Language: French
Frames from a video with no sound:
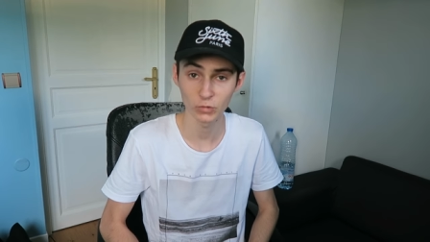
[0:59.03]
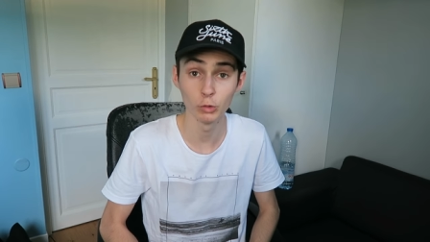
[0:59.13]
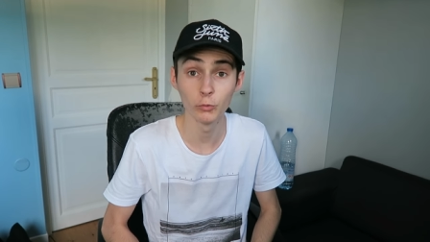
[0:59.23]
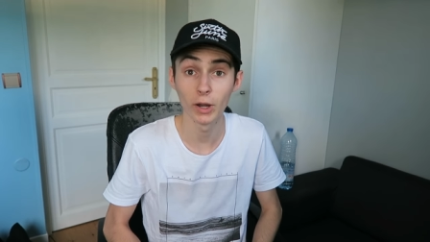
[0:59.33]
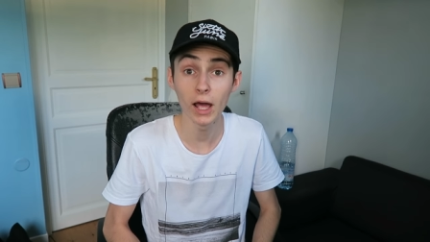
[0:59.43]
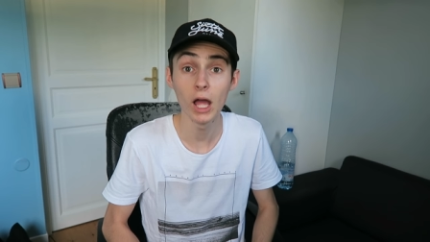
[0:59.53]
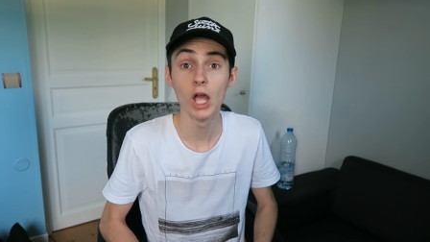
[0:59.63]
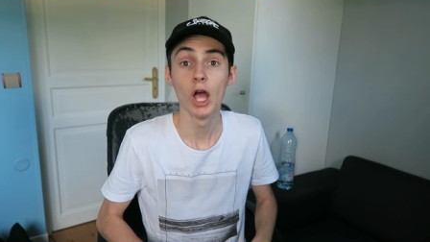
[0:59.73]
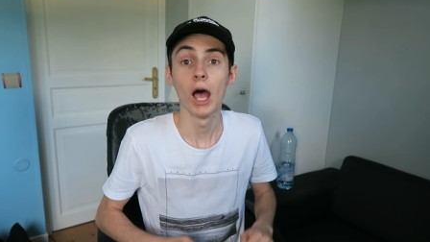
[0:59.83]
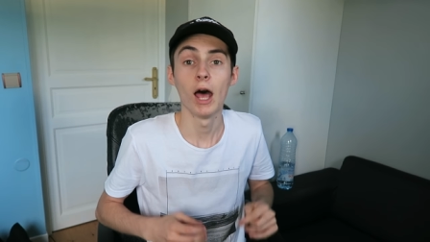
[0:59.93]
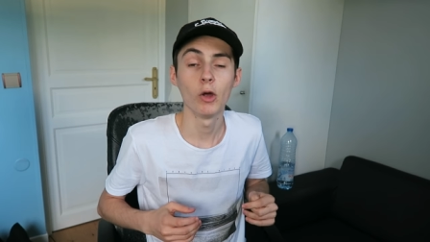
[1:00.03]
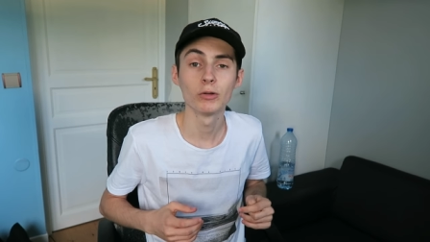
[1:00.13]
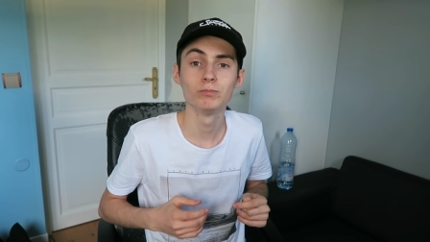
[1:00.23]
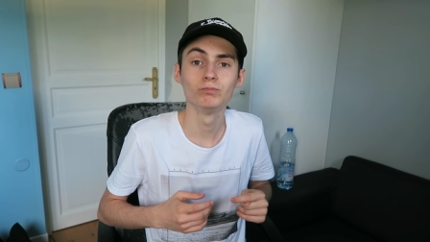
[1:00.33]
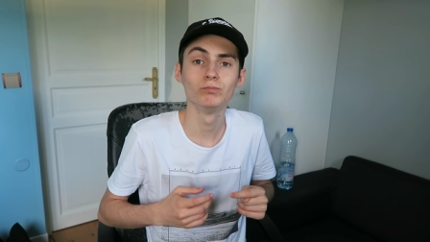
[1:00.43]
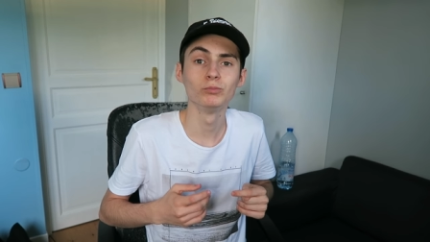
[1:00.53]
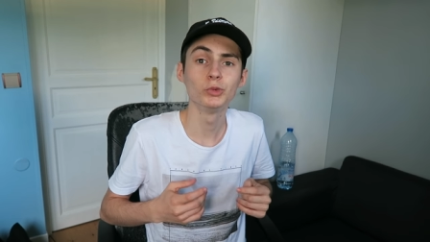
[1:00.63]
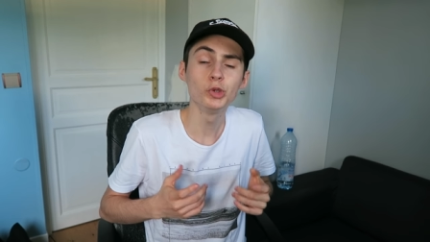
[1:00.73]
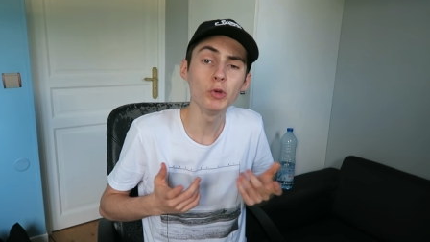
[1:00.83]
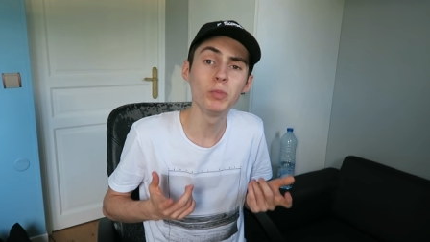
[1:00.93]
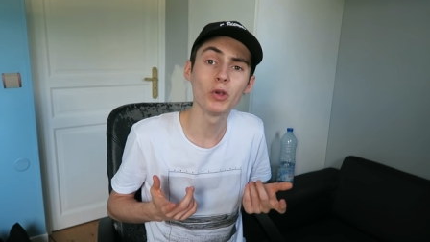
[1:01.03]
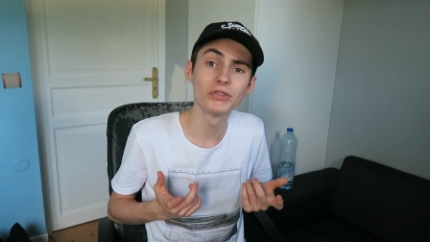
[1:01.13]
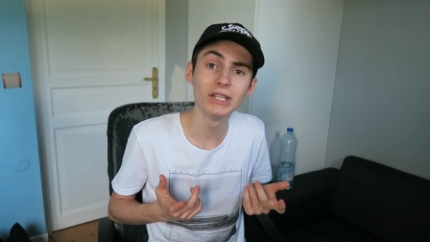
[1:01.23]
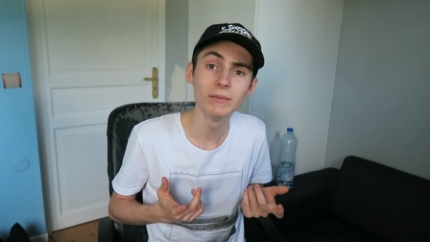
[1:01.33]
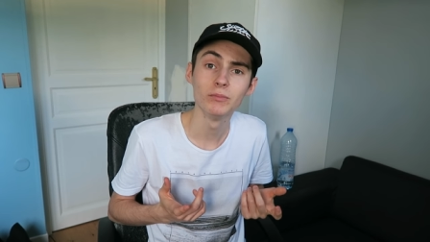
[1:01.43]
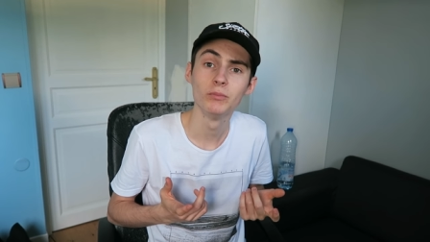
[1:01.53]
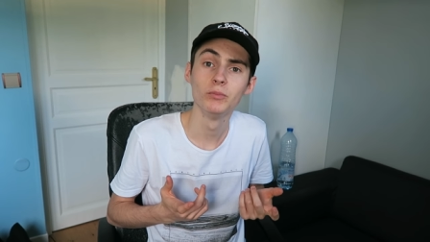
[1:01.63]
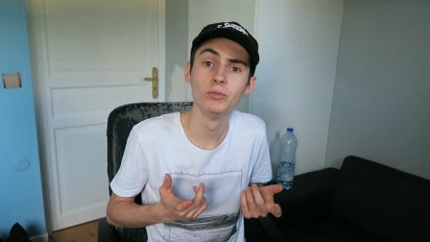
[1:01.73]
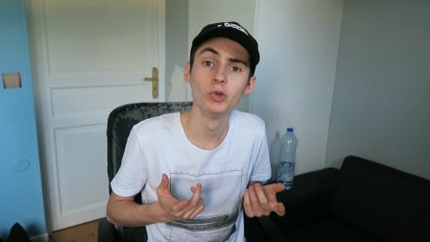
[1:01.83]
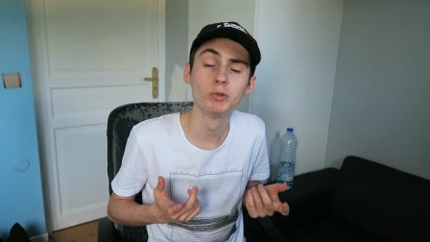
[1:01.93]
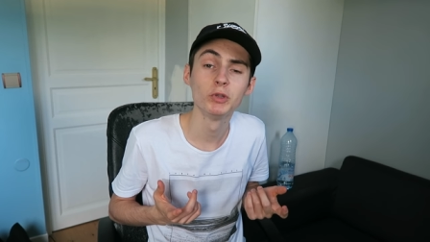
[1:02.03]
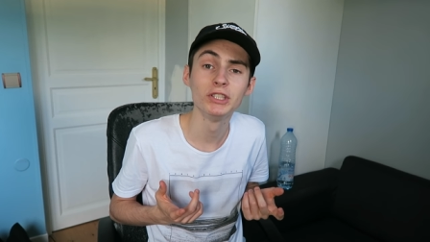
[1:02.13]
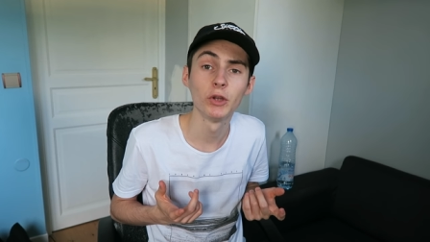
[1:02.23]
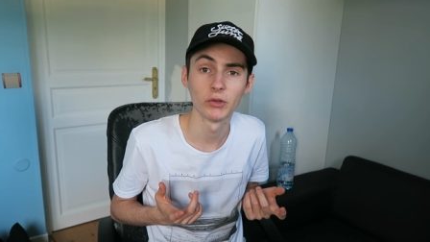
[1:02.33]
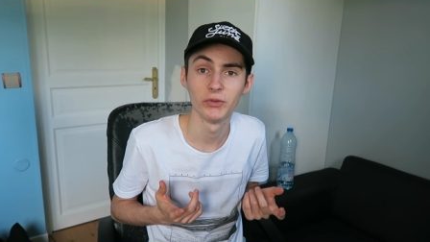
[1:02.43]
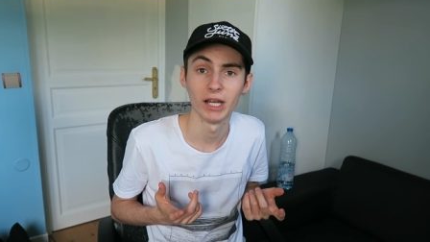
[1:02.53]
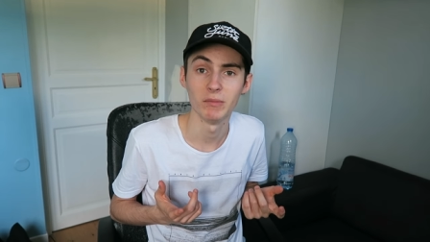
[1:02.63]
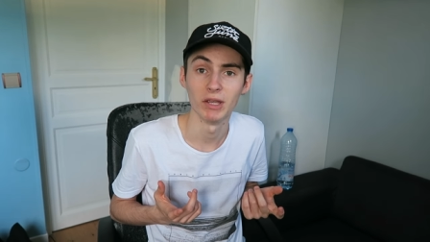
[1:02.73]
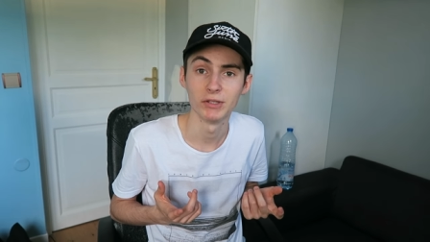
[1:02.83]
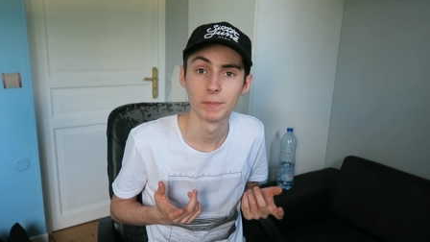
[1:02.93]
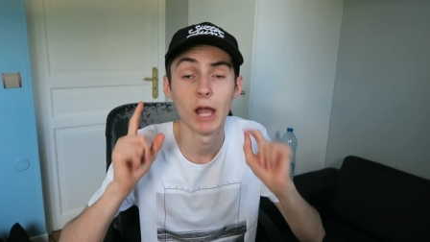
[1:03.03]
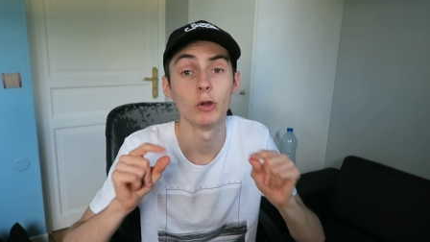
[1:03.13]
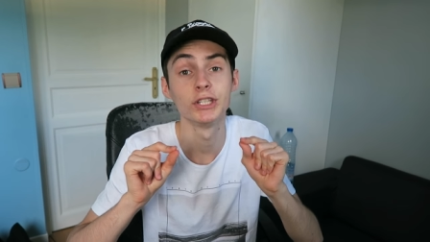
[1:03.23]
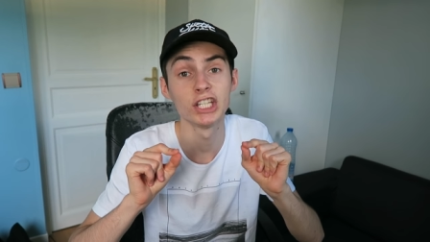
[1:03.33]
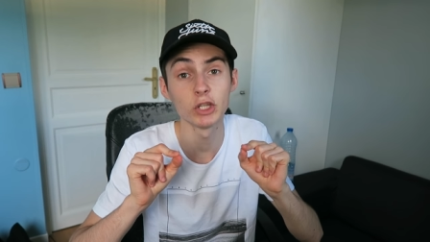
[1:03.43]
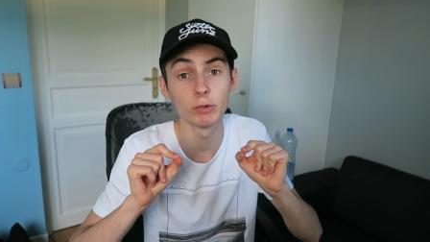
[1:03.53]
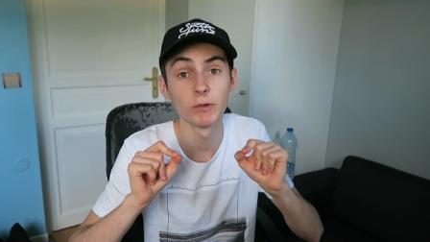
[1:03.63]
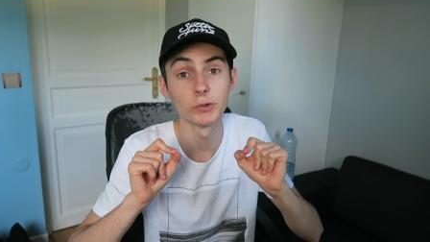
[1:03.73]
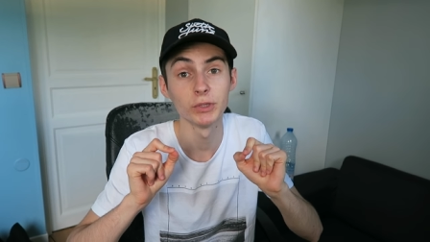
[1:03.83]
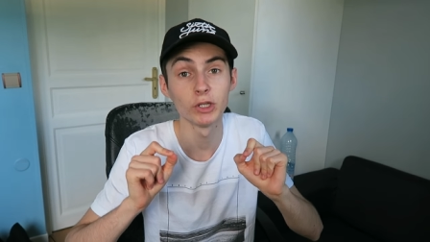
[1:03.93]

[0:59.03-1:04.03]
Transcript: Donc voilà. Alors, que penser de ce petit transfert les mecs. Alors déjà toi dans ton